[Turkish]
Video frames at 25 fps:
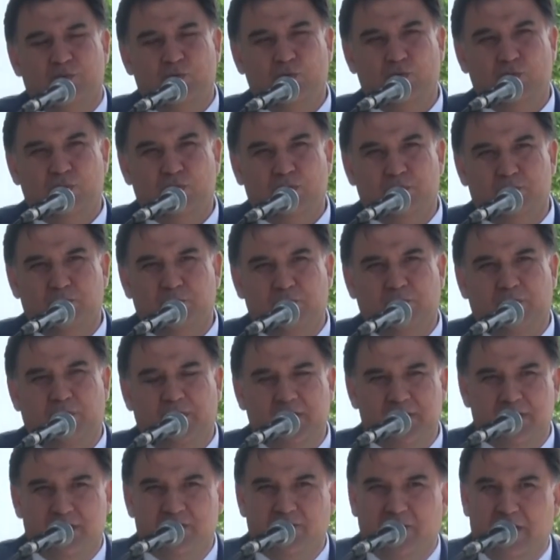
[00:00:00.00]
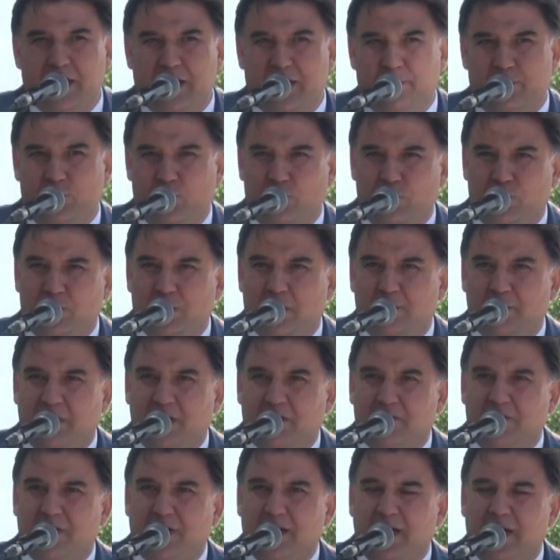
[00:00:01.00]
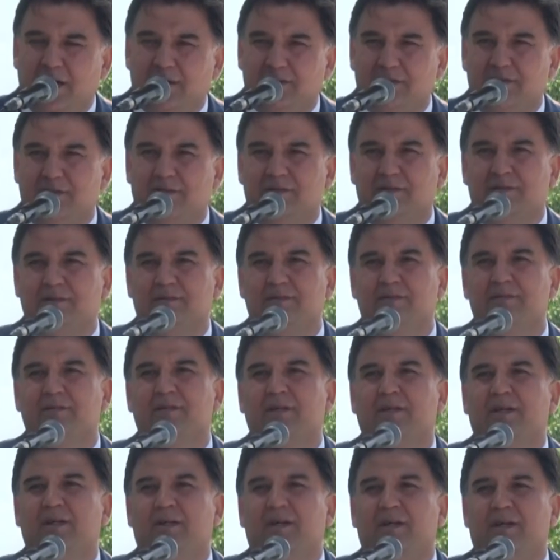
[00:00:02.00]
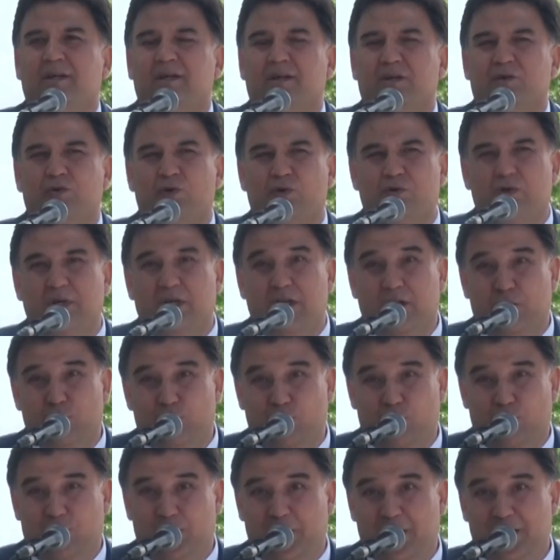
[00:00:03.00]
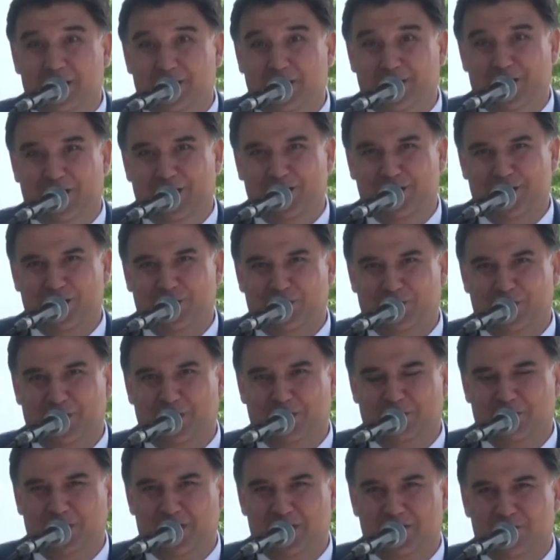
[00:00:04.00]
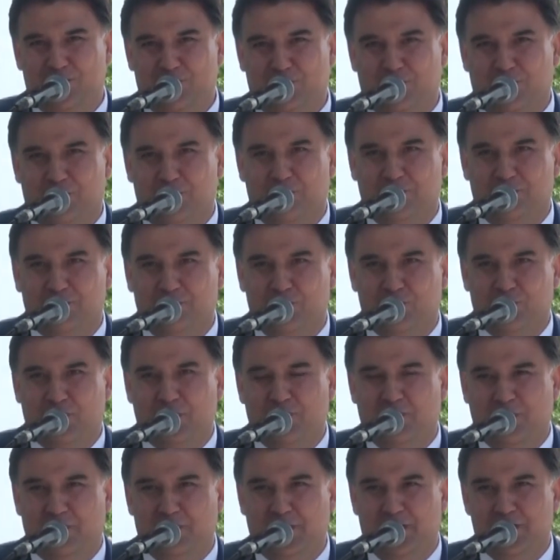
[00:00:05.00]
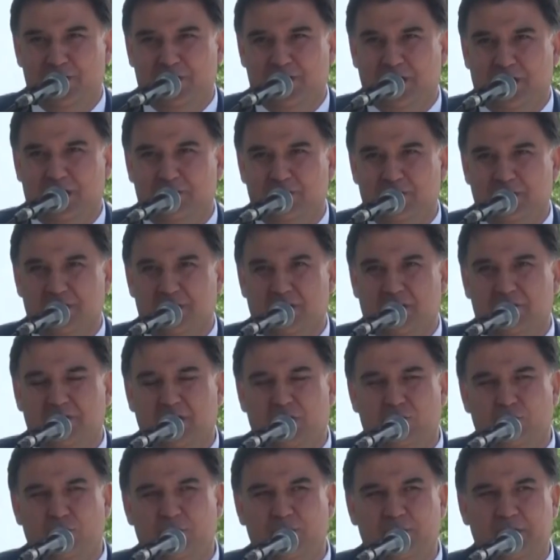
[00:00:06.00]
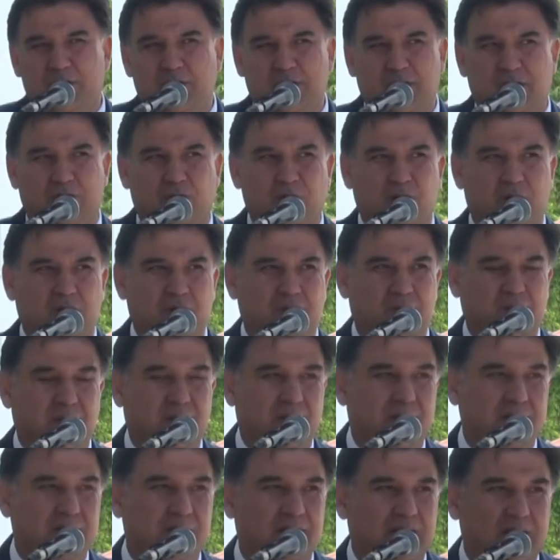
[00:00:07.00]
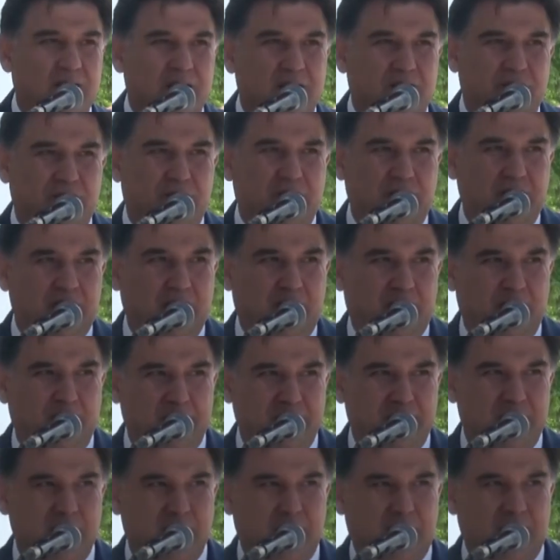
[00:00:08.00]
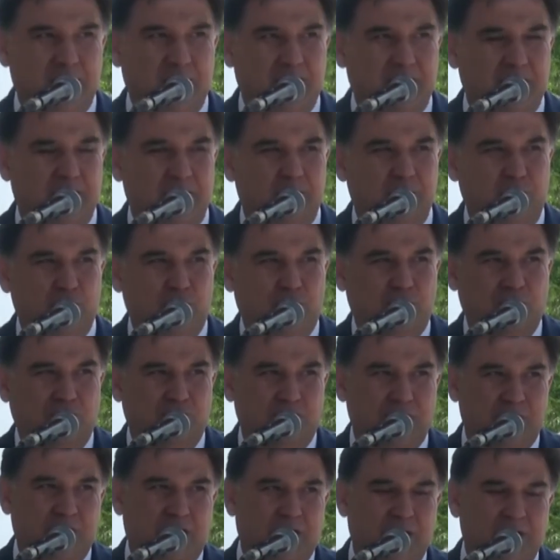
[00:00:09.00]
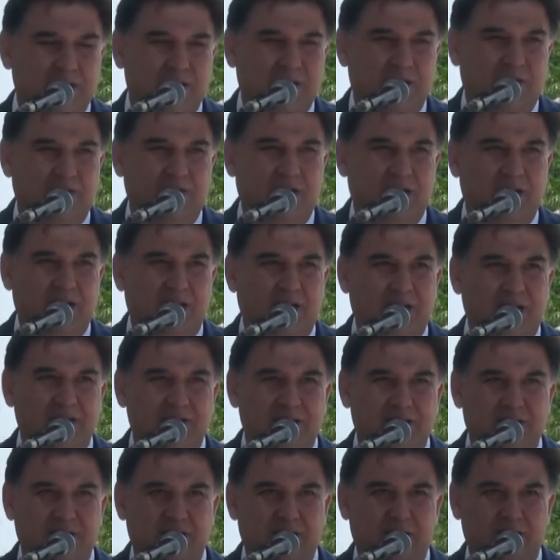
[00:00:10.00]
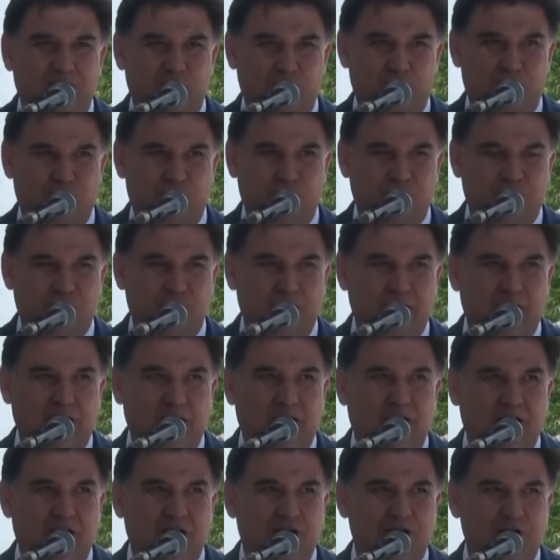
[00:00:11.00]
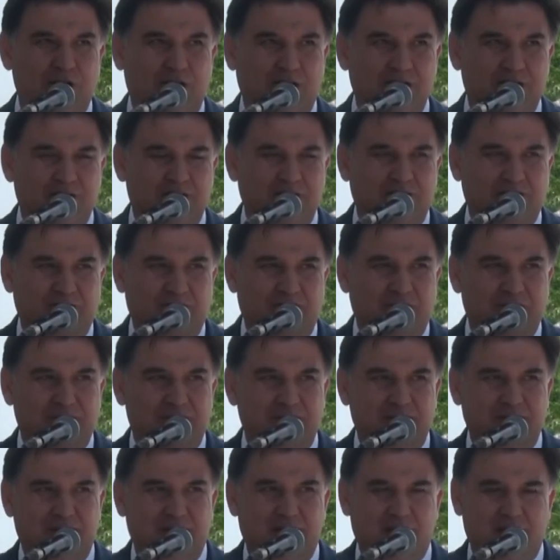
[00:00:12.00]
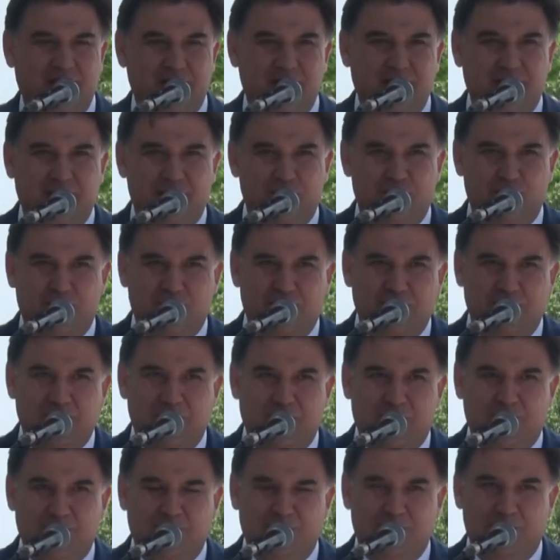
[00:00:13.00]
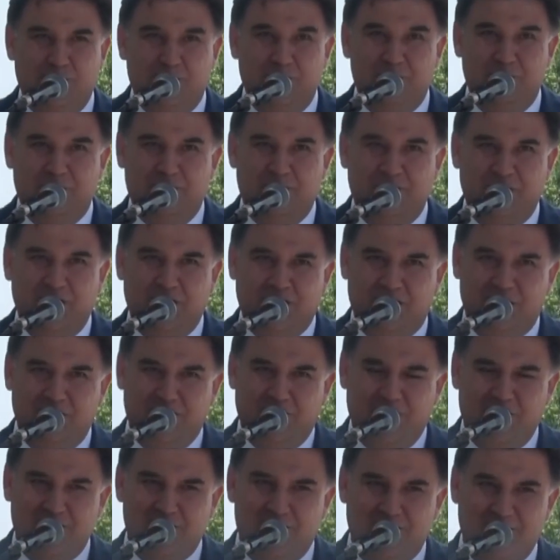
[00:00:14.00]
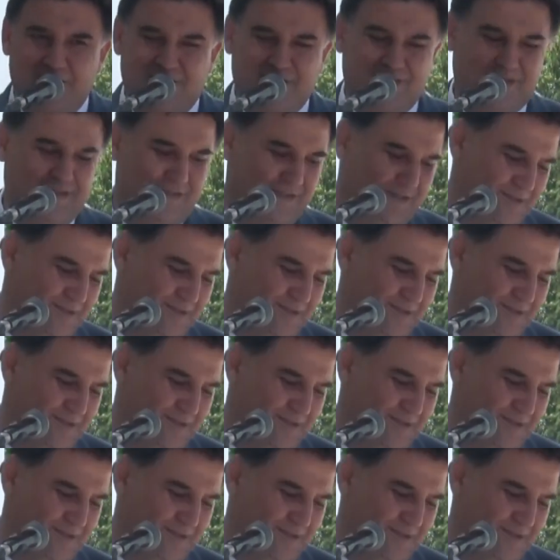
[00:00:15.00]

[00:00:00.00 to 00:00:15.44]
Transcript: büyük bu festivale büyük emek veren Rotary Kulübü'ne de teşekkür etmek istiyorum. Mustafa Başkanımıza ve komitede görev alan Fethiye'mizdeki bütün sanatseverlere sizlerin huzurunuzda şahsım ve sizler adına çok teşekkür ediyorum. İyi ki varsınız.